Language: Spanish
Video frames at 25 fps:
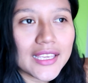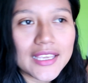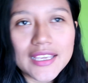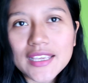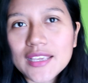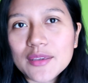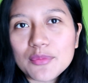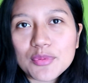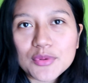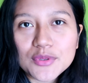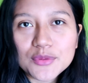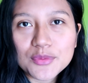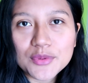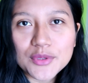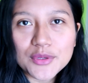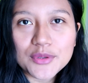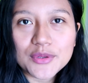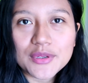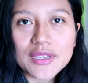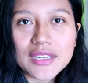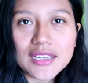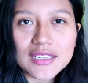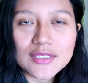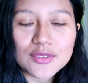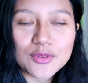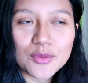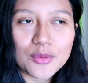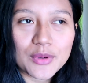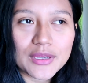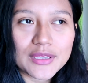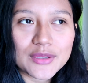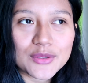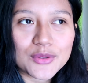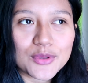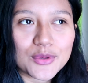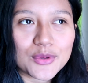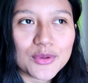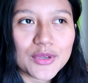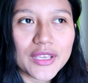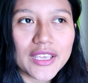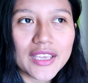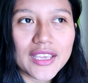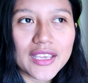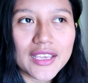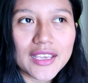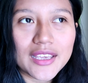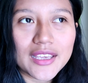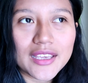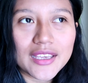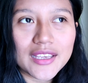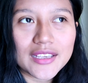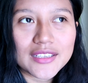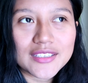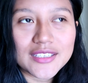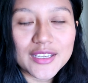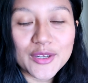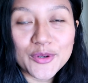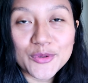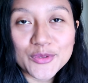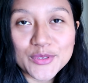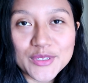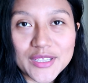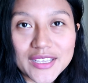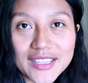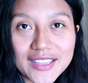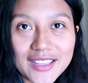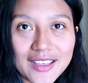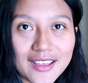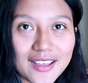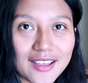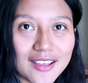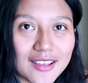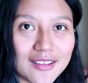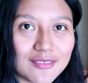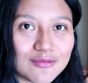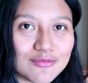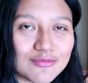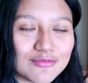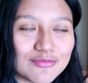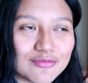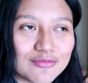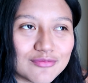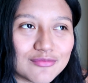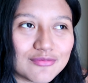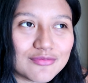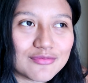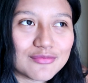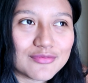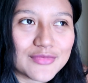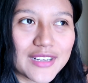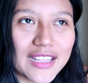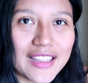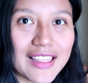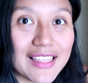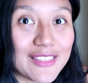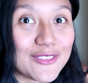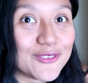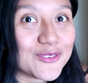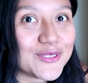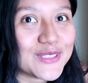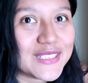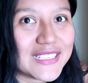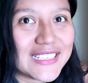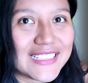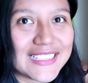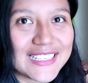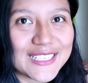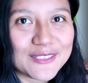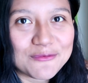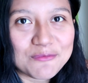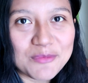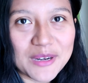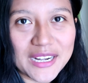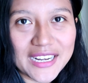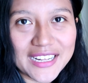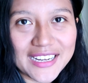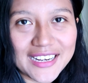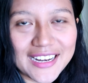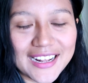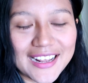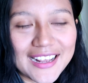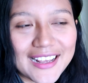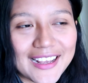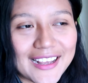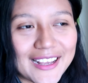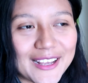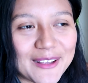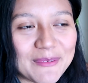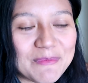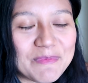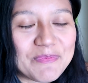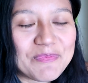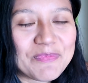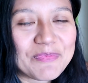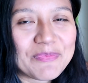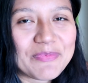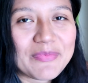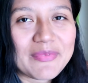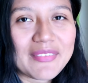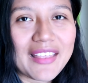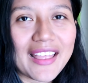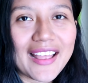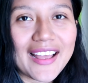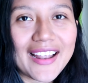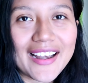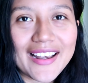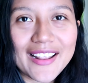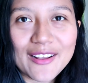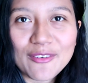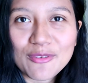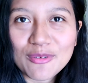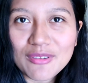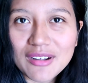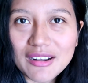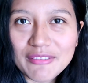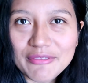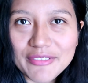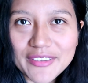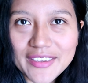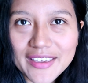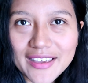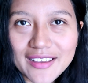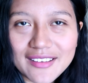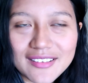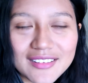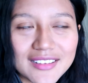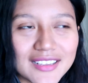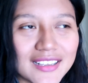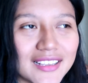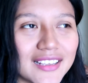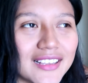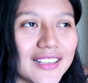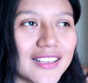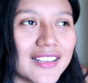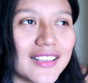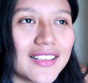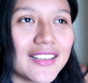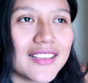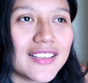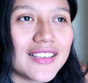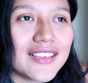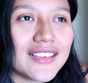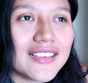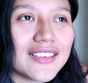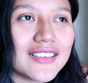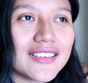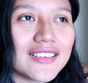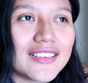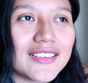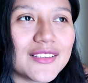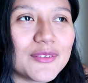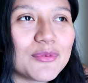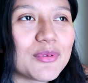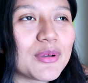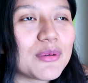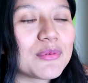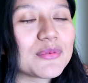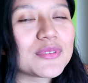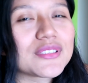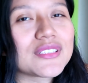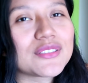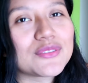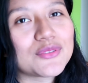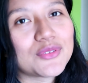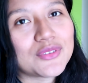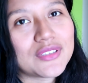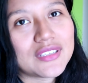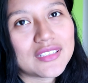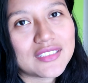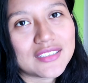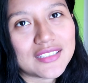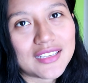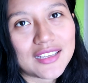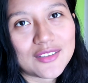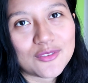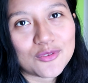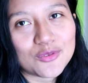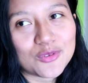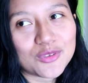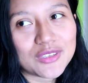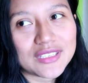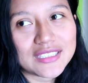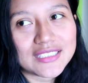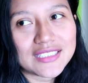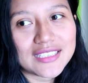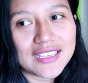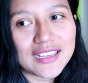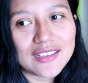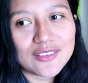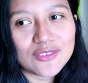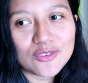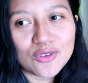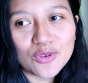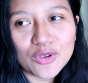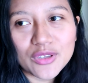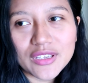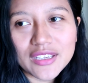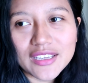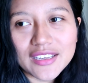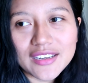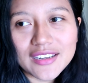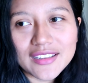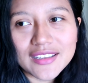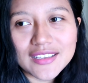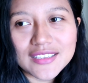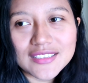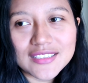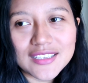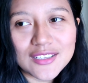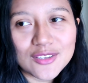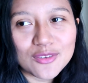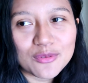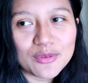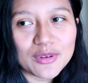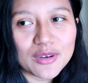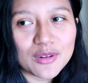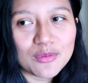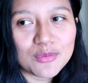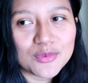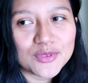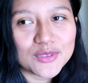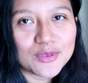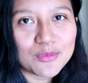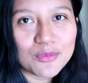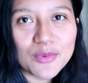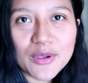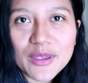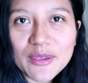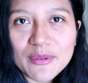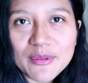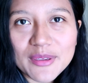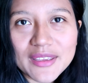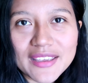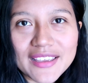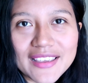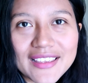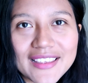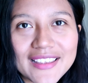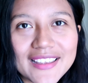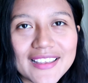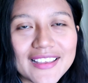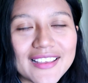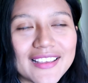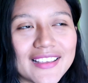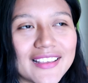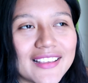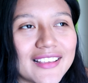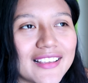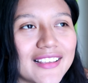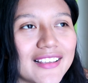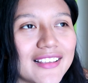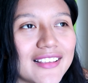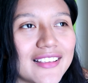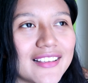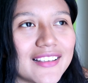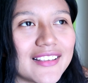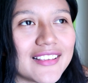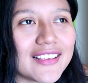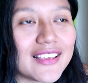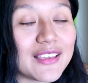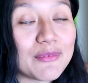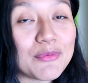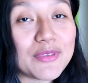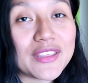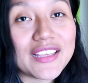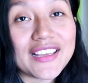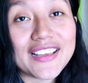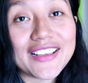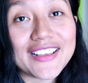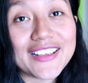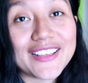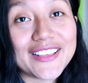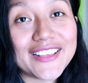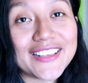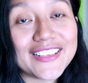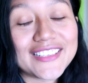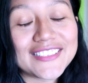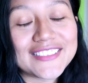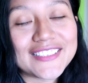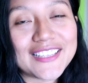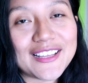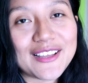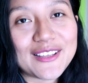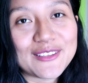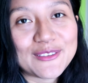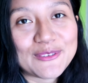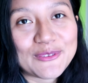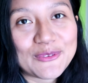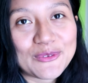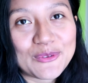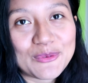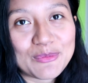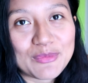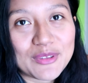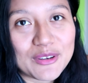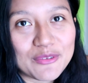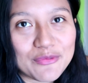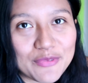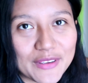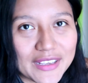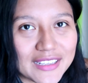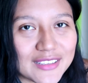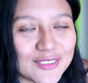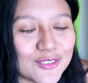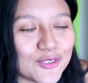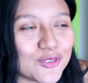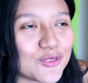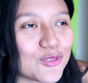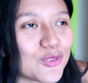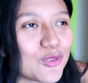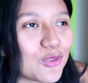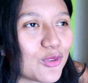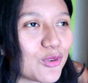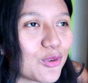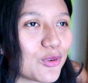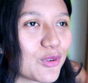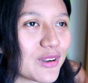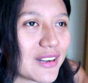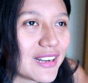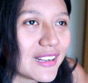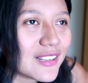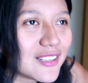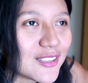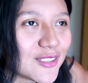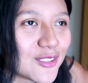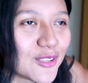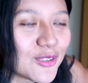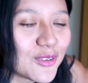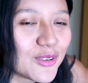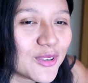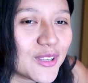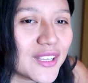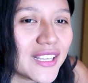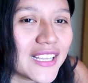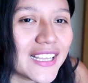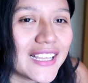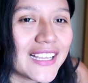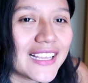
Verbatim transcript: Y pues bueno, ¿qué les cuento? Eh, ya nos queda, nada, dos días para ir a, la ecografía. Y vamos, estoy deseando, deseando ir, deseando ver cómo se mueve, eh, que me diga que está todo perfecto, todo correcto